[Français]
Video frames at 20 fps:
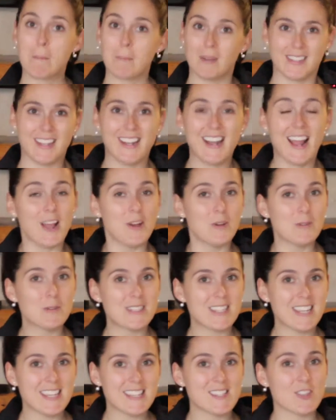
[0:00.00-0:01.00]
pendant la
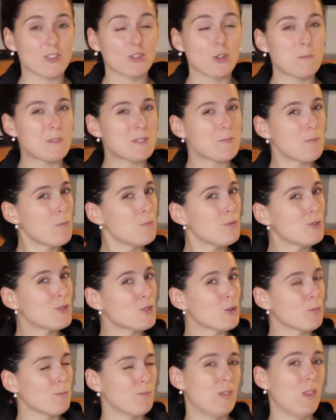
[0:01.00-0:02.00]
grossesse sont un petit peu plus
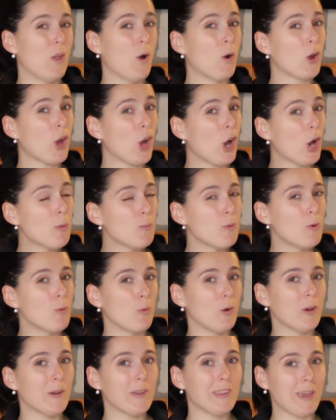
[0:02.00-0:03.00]
souples, donc un peu
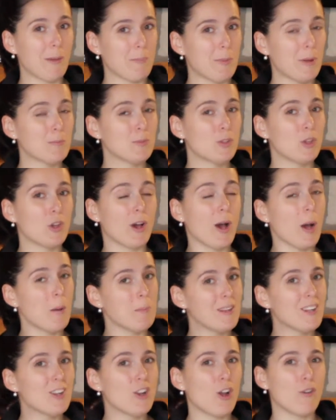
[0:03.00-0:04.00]
moins capables de
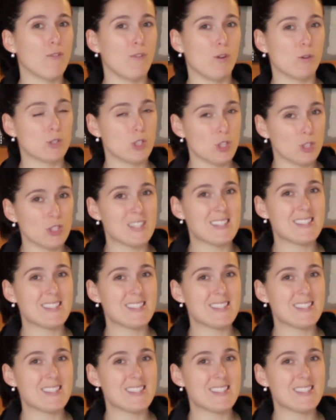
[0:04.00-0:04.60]
remplir leur fonction de